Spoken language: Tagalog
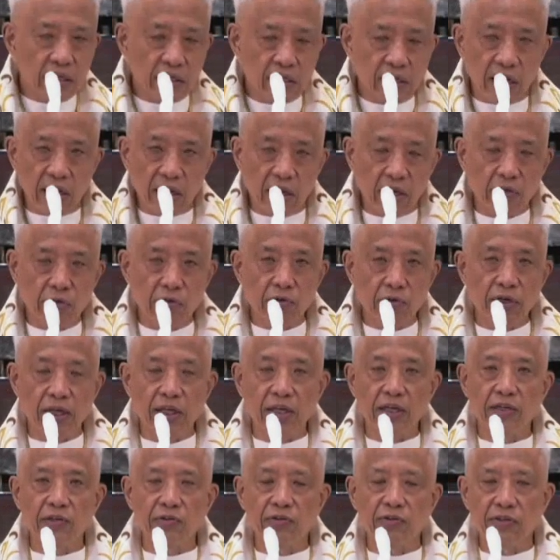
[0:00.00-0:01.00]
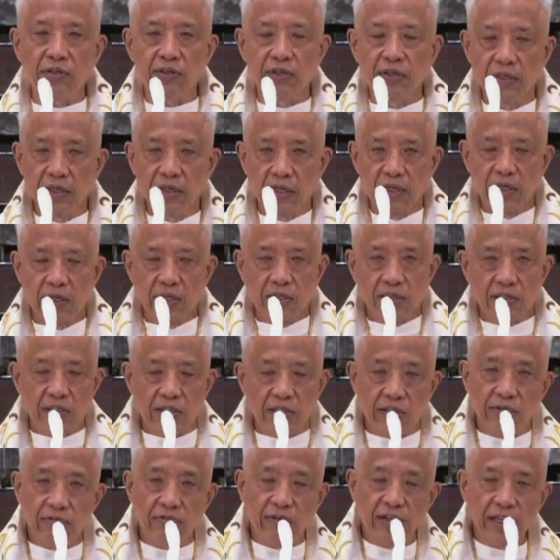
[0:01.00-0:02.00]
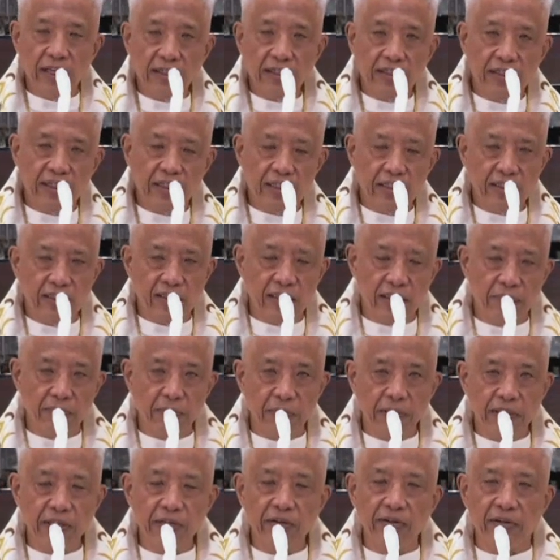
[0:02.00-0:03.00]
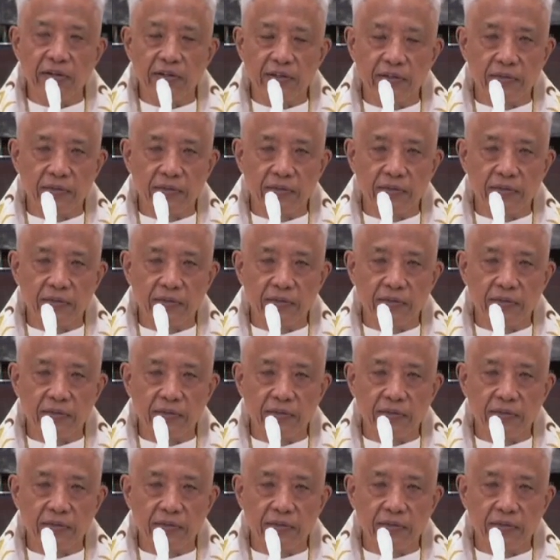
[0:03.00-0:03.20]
Grego na yan nung sinulat ni San Mateo.